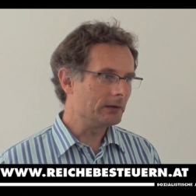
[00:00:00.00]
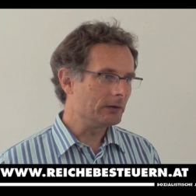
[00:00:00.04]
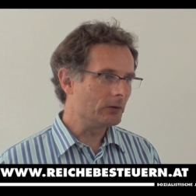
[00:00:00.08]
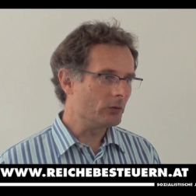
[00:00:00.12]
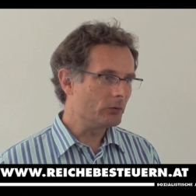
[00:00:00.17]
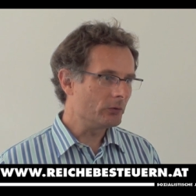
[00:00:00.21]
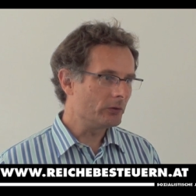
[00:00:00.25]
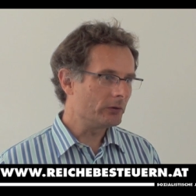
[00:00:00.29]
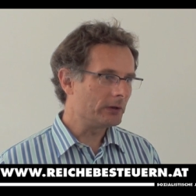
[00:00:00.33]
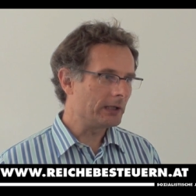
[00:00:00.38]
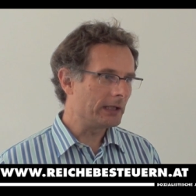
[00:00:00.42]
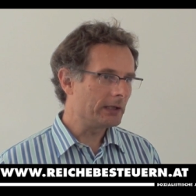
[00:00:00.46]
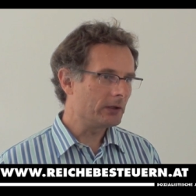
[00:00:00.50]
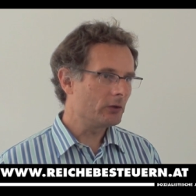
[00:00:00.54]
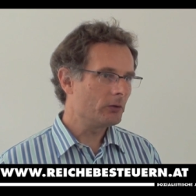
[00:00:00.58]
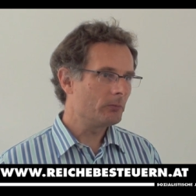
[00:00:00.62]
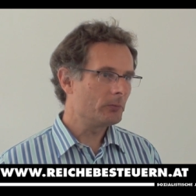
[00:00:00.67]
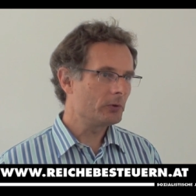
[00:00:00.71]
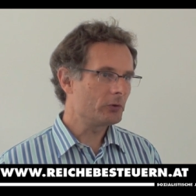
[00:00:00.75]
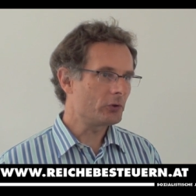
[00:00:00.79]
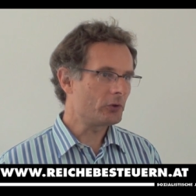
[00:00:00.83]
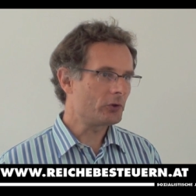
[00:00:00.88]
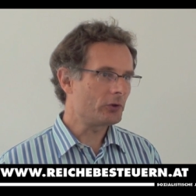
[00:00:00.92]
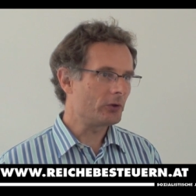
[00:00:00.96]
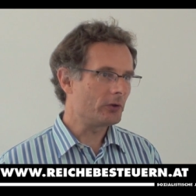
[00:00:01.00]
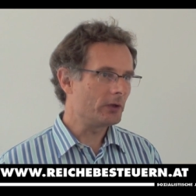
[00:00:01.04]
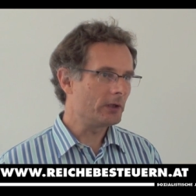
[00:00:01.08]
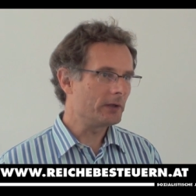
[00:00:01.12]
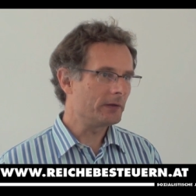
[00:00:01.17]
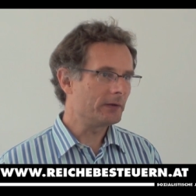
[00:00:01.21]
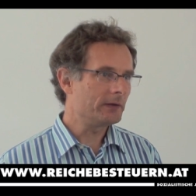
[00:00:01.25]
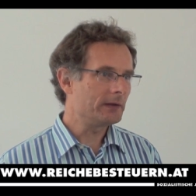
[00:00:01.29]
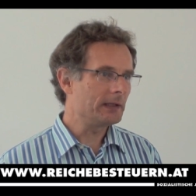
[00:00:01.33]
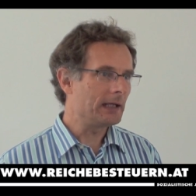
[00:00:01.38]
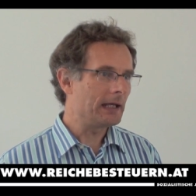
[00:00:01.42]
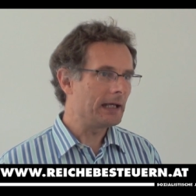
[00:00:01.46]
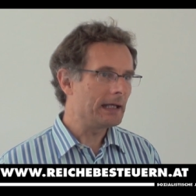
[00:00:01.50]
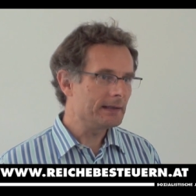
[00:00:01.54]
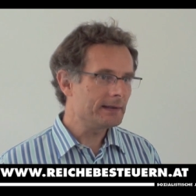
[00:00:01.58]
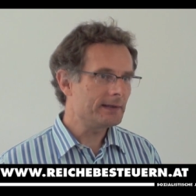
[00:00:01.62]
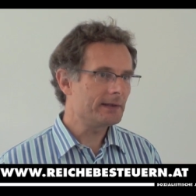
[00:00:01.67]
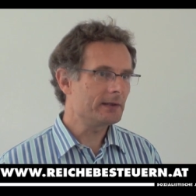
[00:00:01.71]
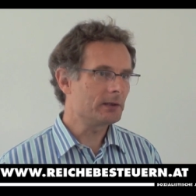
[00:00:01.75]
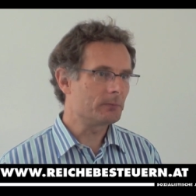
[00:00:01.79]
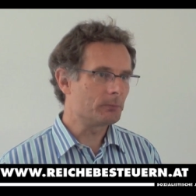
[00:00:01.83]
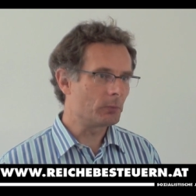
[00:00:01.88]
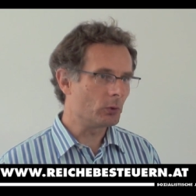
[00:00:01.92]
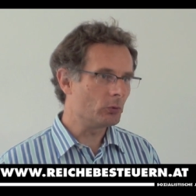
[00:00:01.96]
die Lohn- und Einkommensteuer ist die
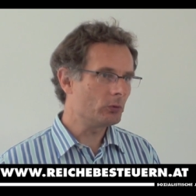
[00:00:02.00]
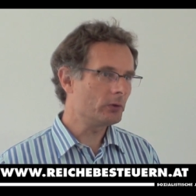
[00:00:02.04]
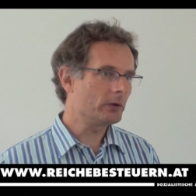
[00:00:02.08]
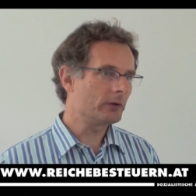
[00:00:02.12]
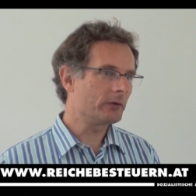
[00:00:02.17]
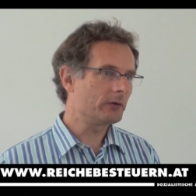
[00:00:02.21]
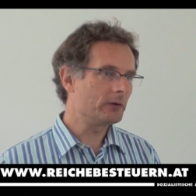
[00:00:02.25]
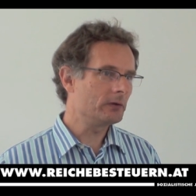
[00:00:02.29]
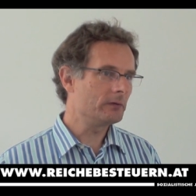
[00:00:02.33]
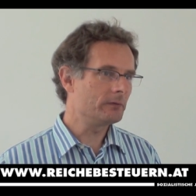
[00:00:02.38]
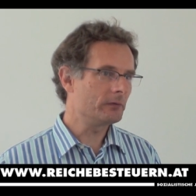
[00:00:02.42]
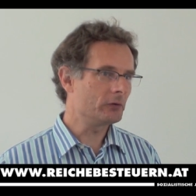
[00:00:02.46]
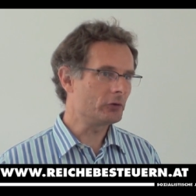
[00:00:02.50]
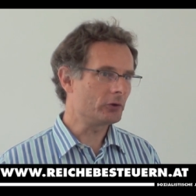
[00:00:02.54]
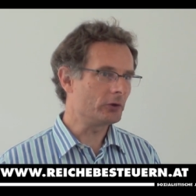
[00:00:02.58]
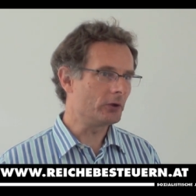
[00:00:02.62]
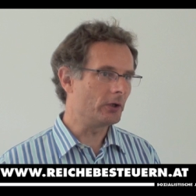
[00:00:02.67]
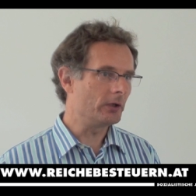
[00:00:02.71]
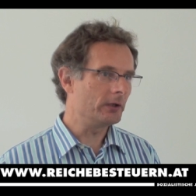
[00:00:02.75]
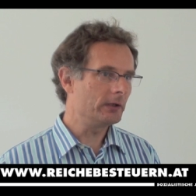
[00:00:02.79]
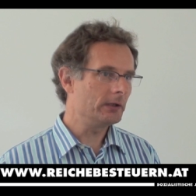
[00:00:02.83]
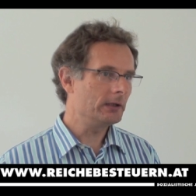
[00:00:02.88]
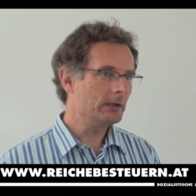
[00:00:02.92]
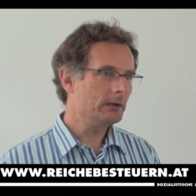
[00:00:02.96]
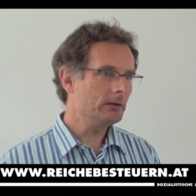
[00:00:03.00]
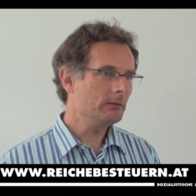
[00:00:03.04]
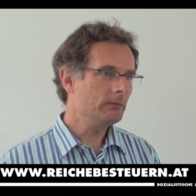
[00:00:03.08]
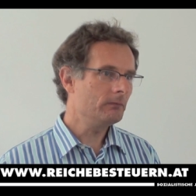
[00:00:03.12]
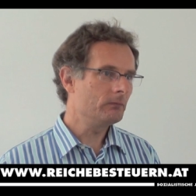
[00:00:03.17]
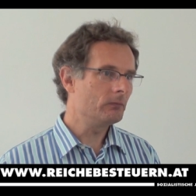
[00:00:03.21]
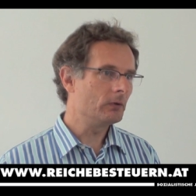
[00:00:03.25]
einzig progressive Steuer,